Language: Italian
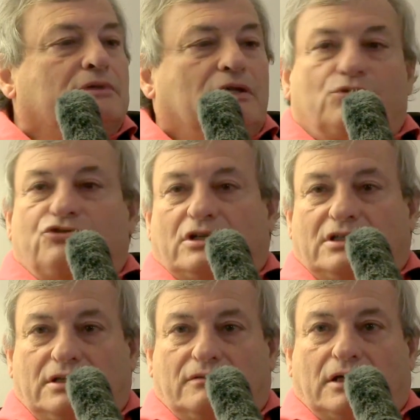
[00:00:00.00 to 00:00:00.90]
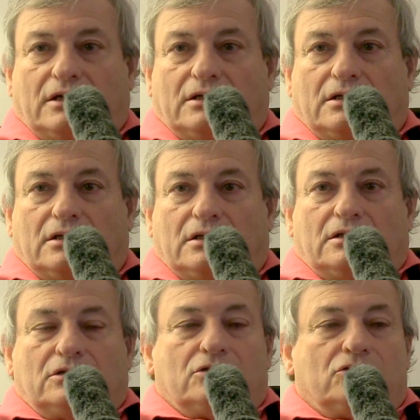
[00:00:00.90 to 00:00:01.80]
elogiativa,
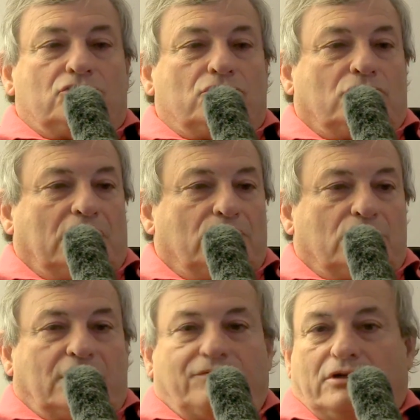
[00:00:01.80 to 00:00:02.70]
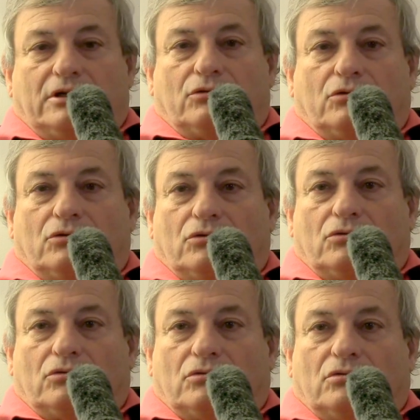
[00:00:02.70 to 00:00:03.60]
soltanto che è vero,
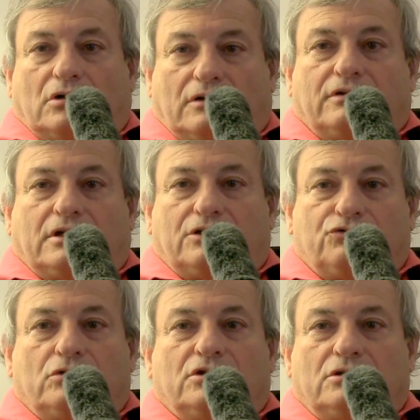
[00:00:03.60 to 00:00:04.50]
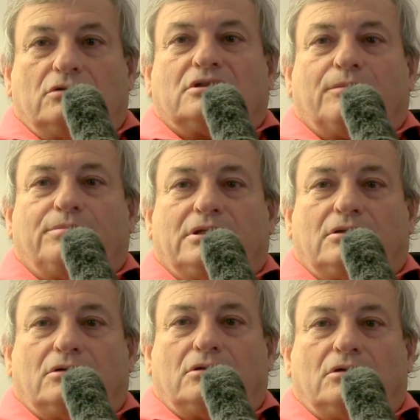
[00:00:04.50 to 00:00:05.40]
aveva ragione di non
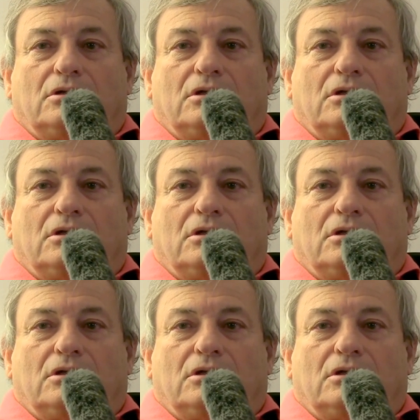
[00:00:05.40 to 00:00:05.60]
capirlo.